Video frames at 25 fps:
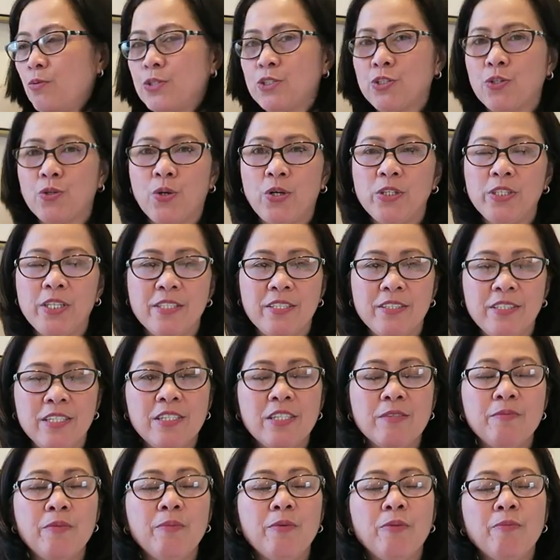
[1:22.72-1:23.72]
what you call it,
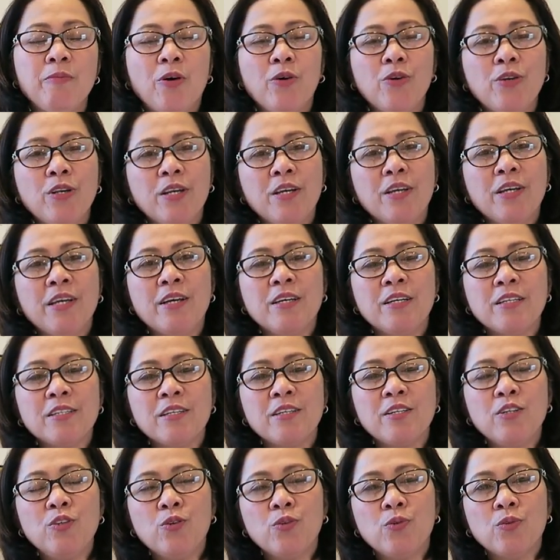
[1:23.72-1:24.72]
this is only
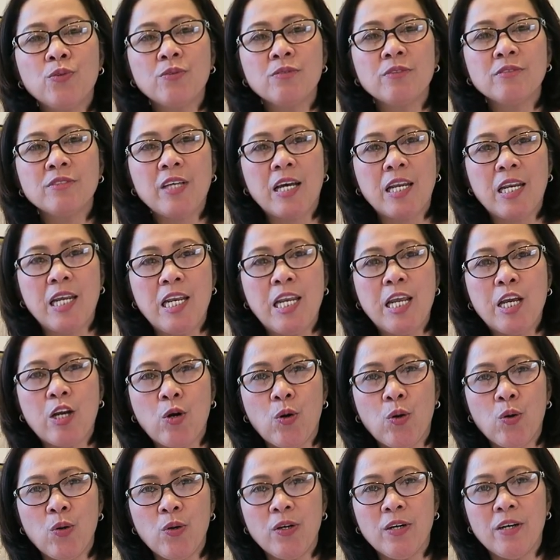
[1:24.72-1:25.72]
yung sarili
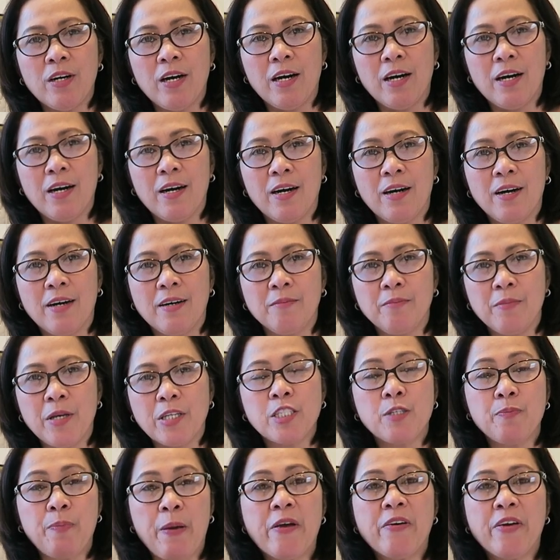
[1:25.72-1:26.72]
kong um,
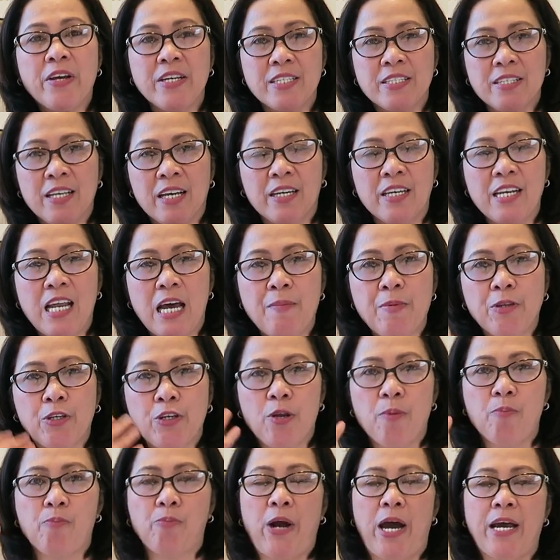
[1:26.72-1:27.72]
experience na
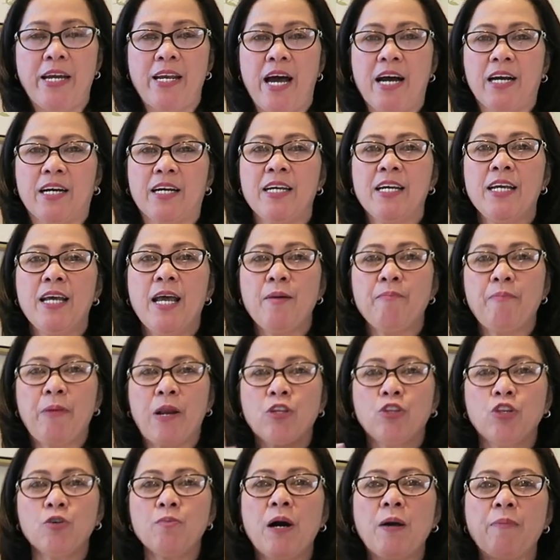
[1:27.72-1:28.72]
ginamit ko yung product.
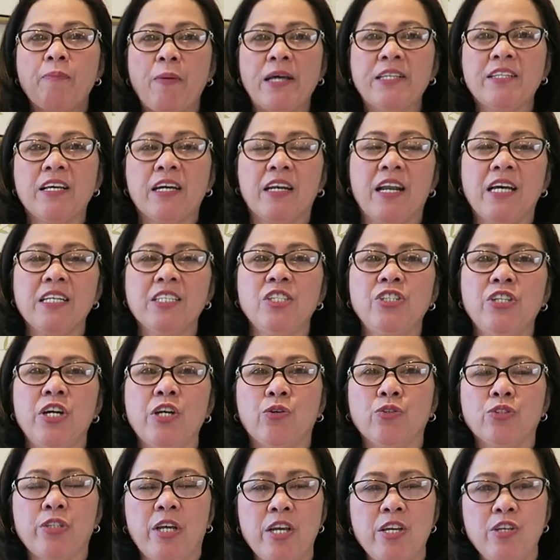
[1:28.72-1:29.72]
Pero itong mga product na
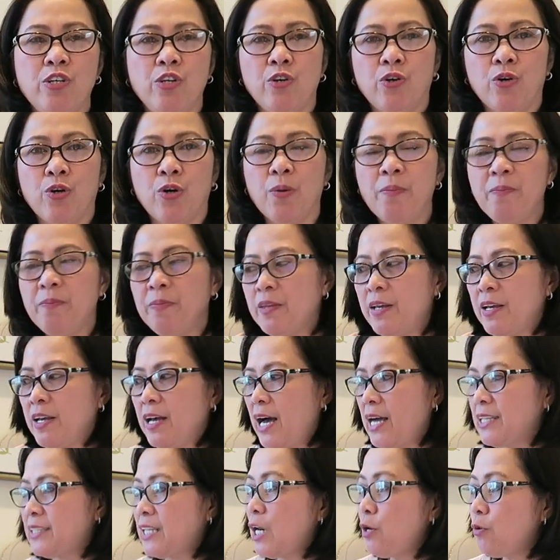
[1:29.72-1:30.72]
isi-share ko sa inyo,
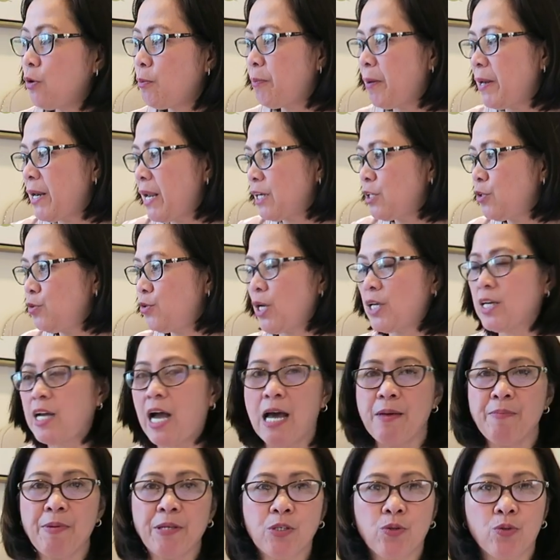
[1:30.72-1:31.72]
ah, dalawa pa lang yung
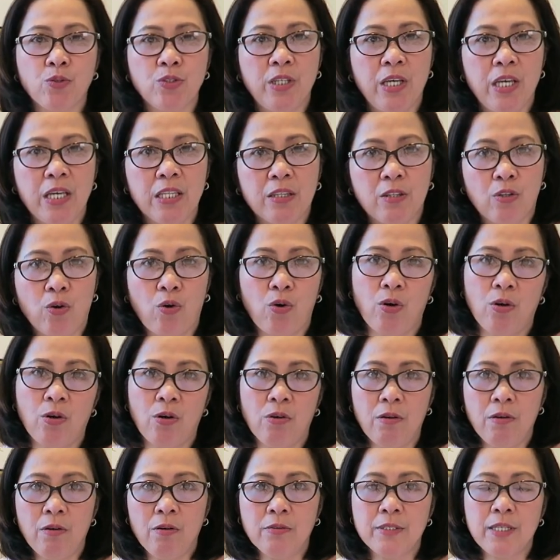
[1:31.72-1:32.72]
nagamit ko
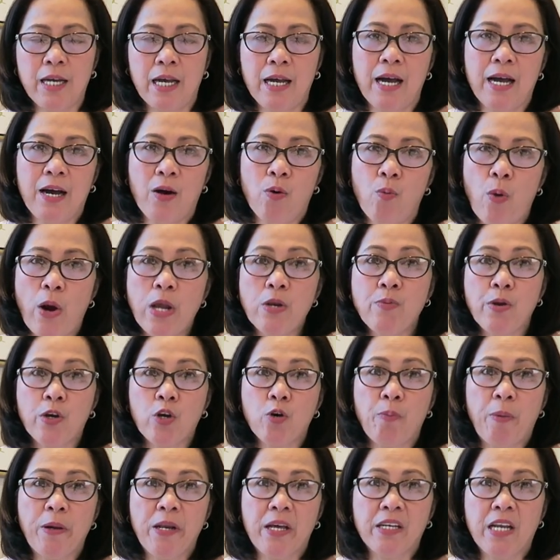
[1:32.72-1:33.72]
dito, tsaka one
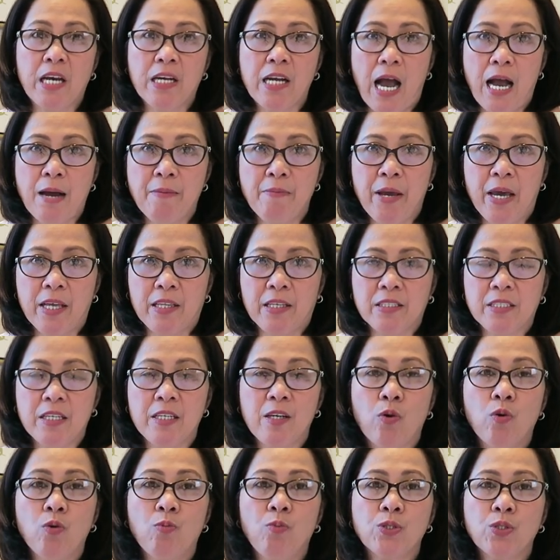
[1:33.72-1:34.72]
week ko pa lang nagamit
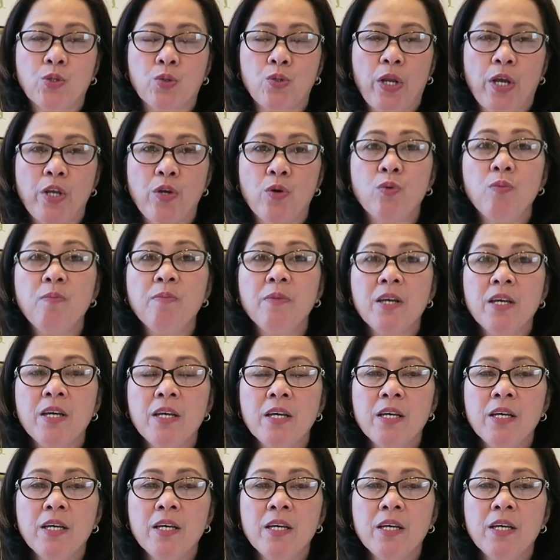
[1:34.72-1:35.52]
kasi naubos ko na yung